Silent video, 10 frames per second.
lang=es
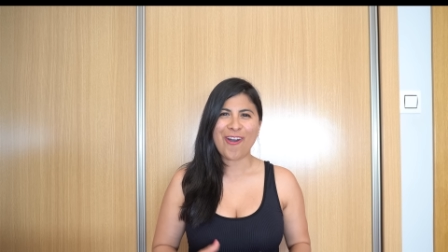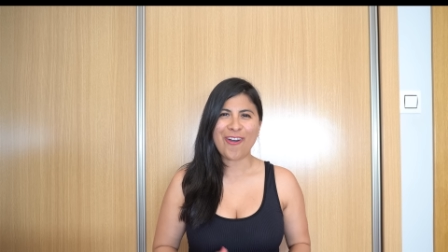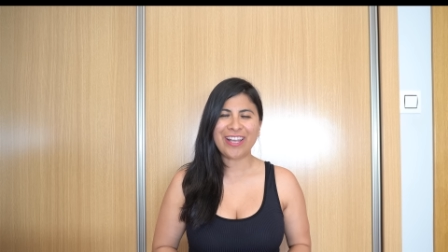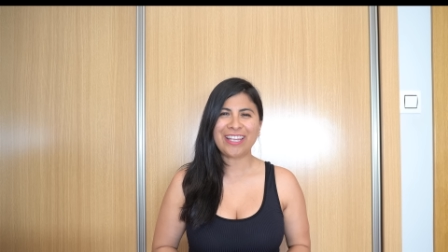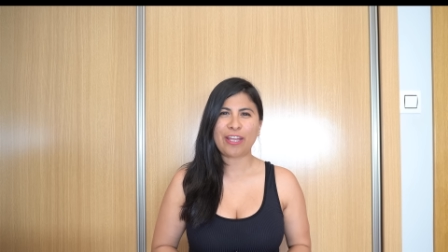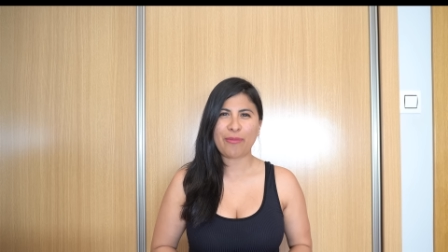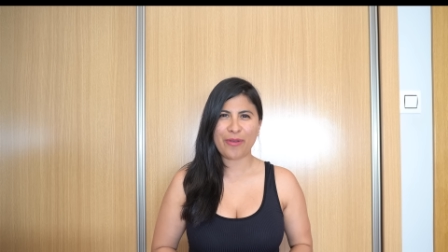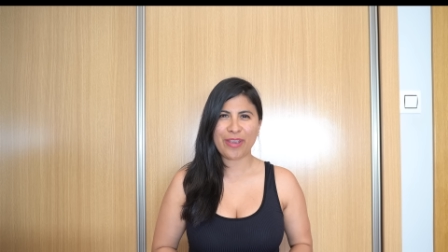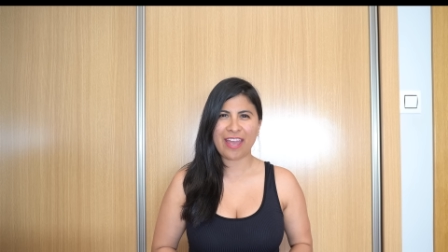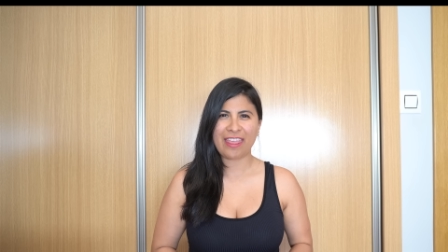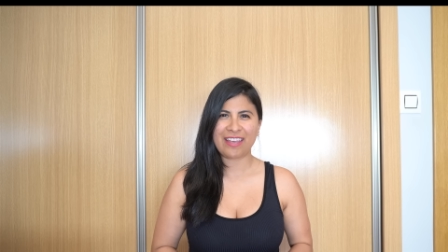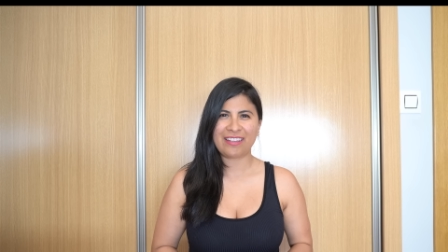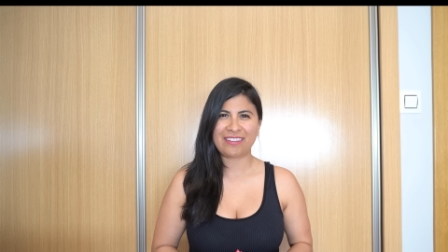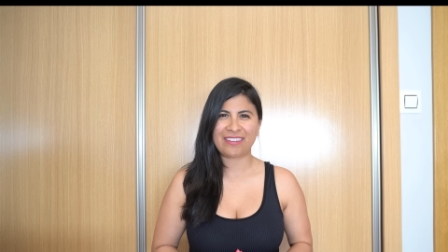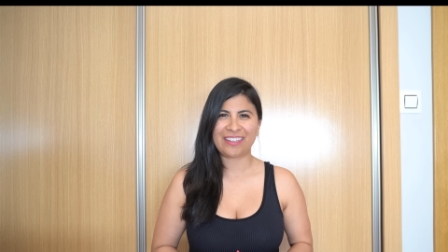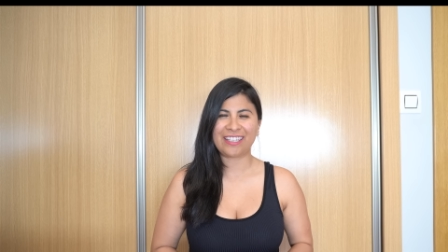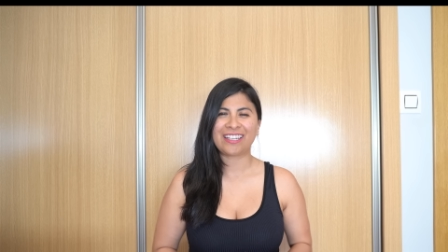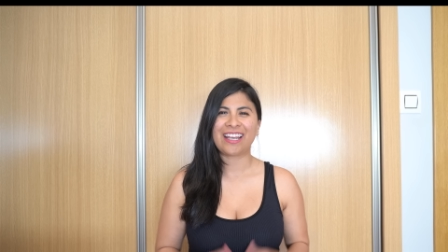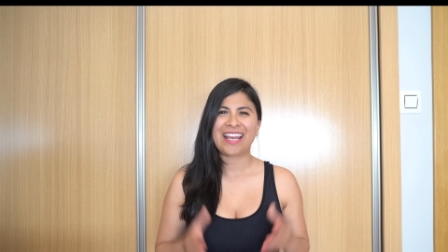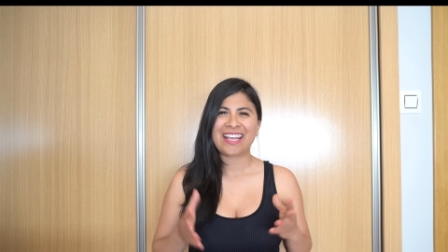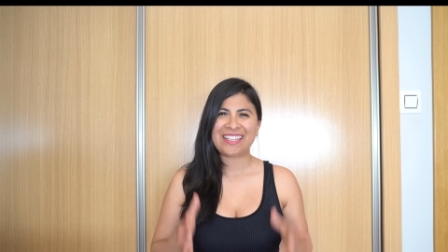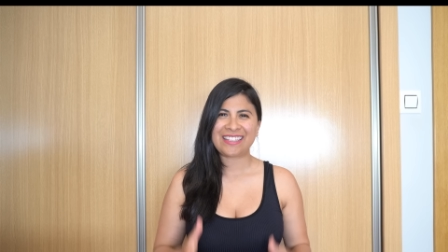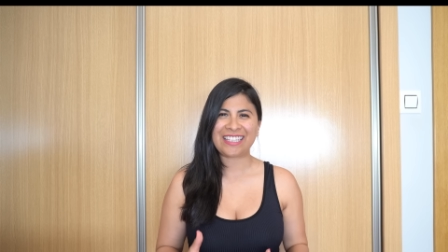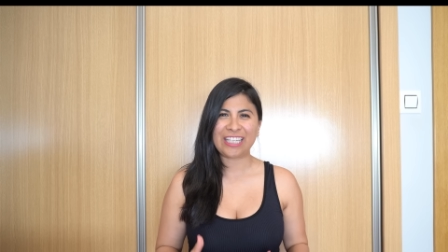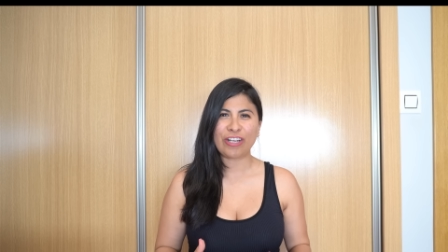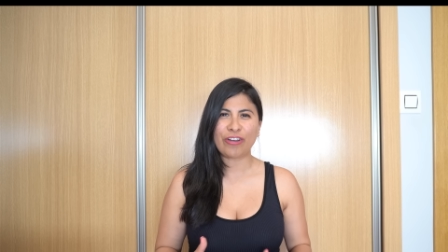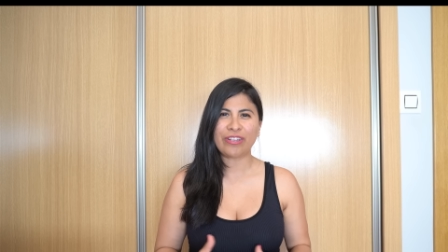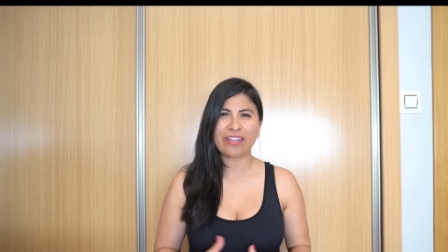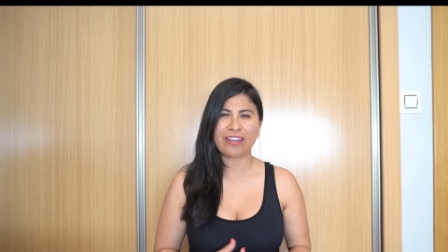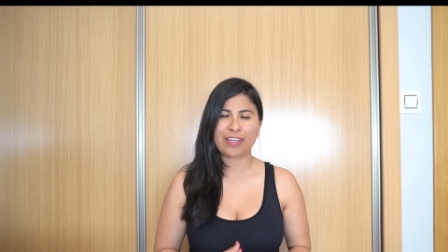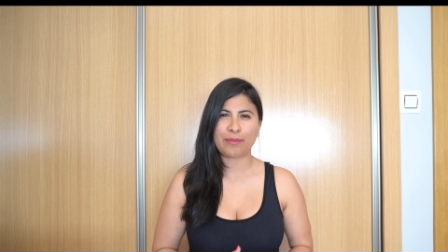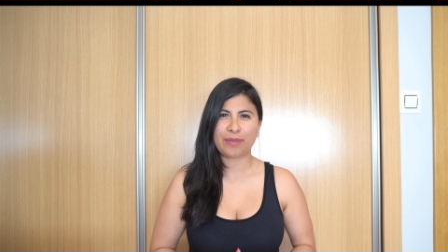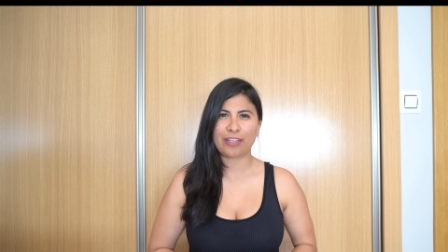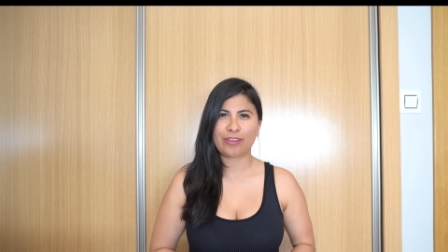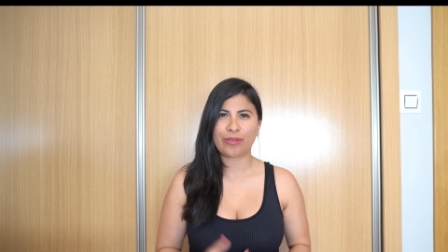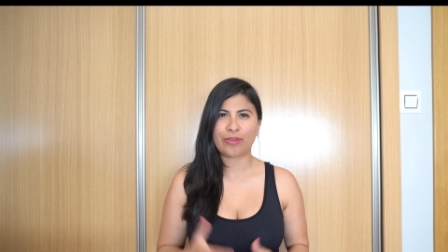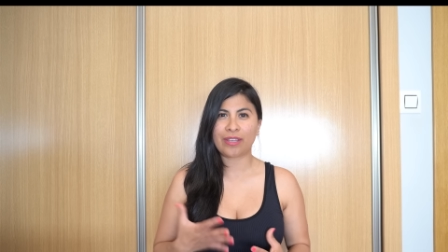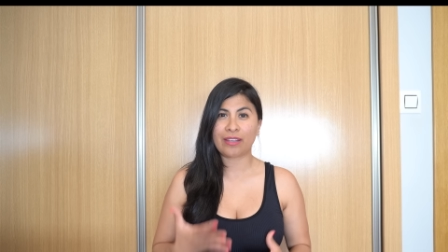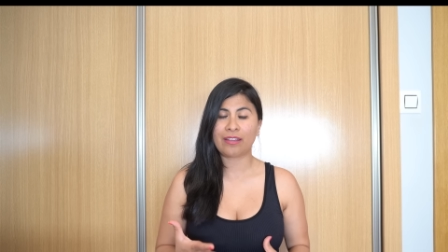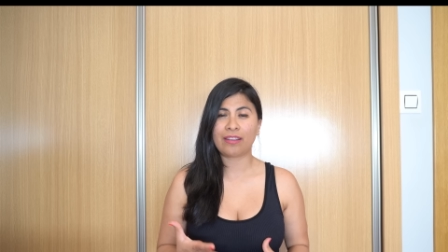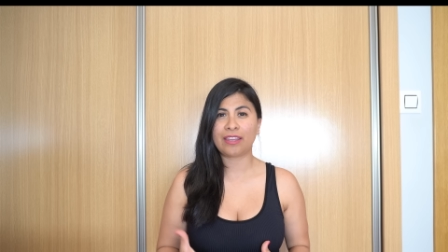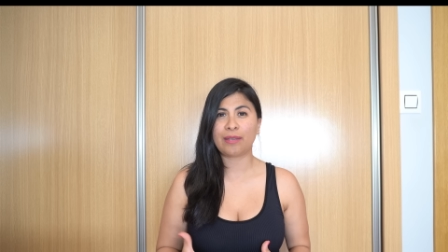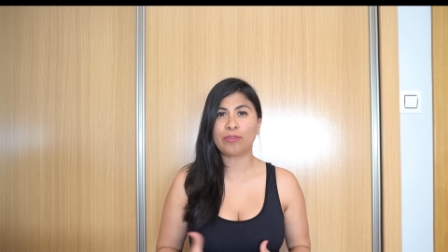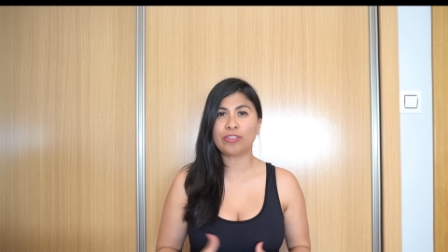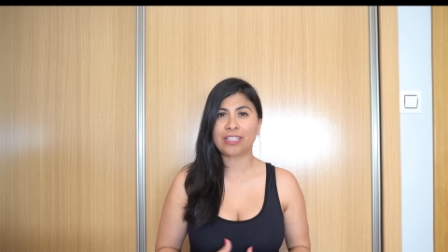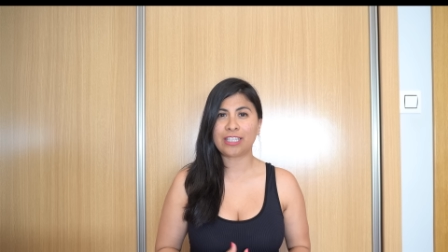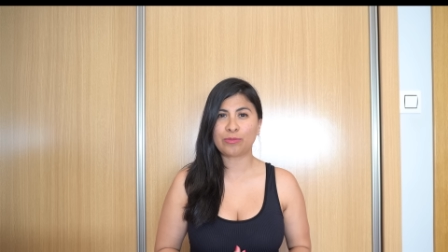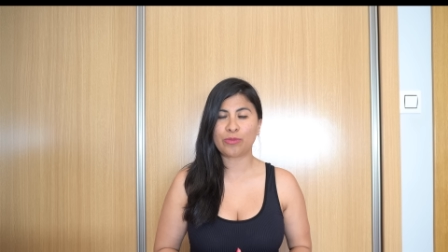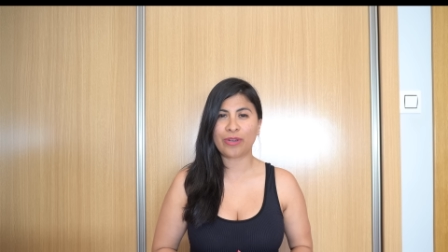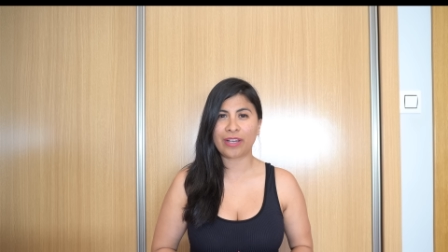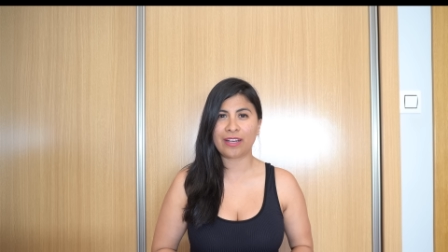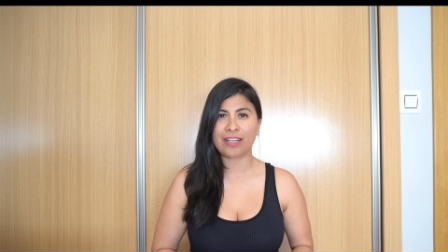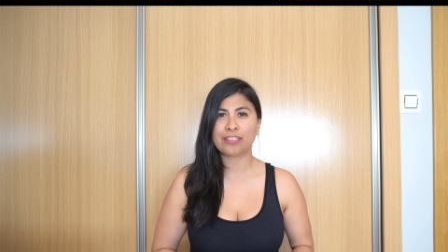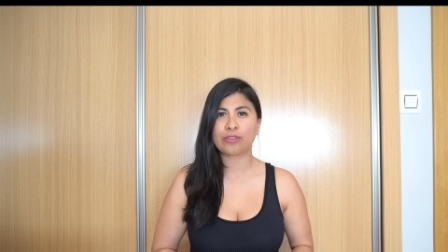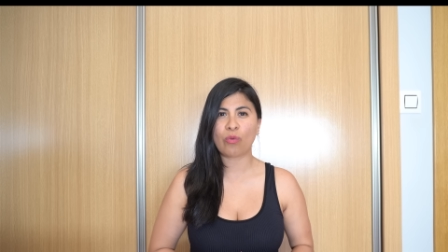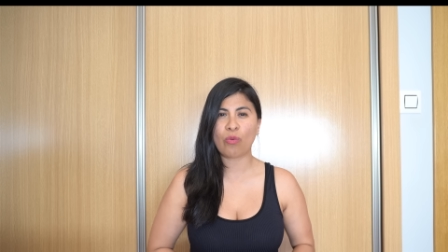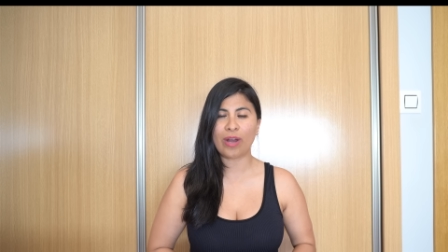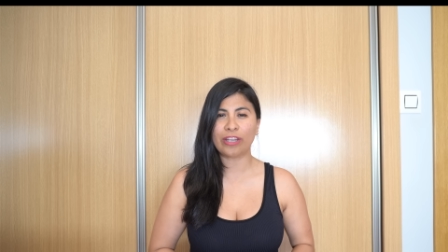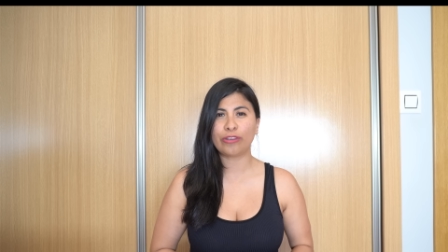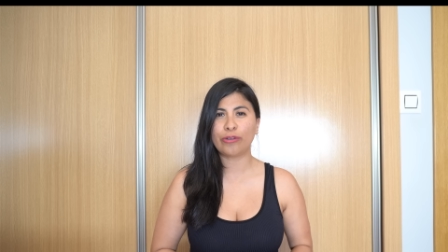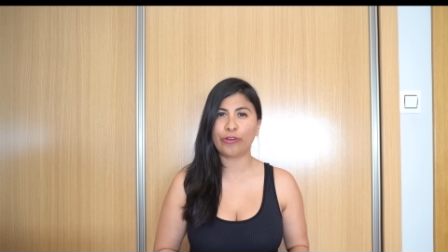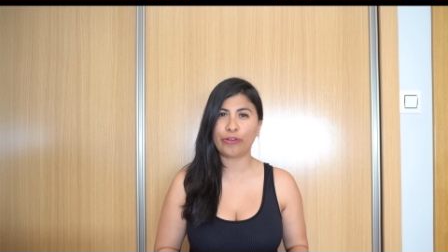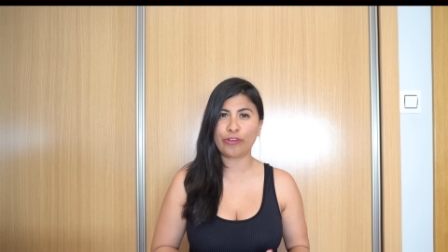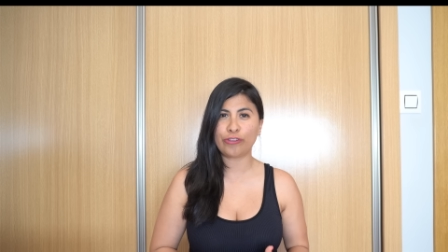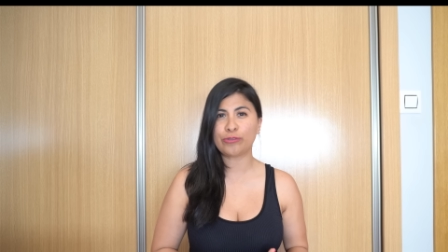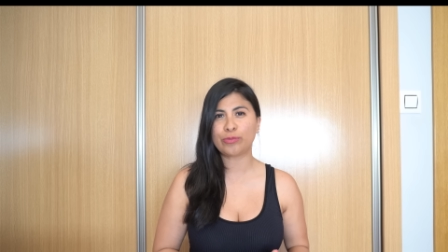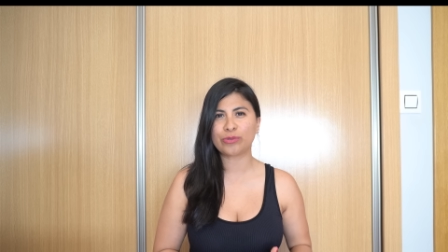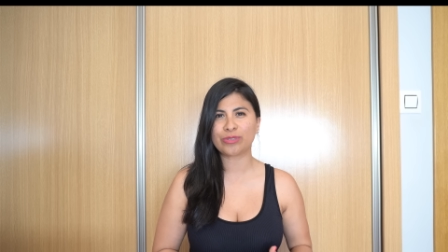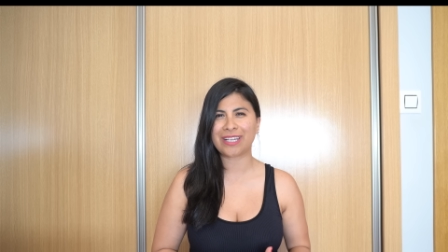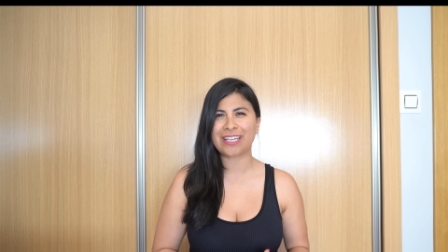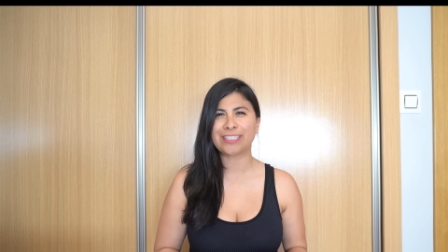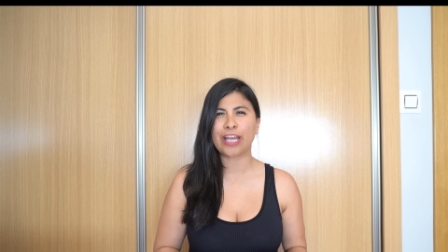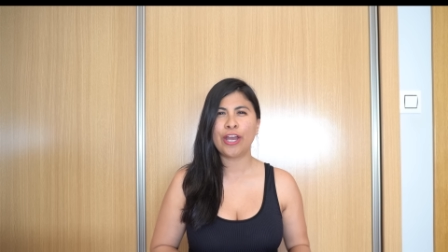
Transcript: Hoy te voy a decir cinco sentimientos que sentimos las mujeres cuando no nos buscas,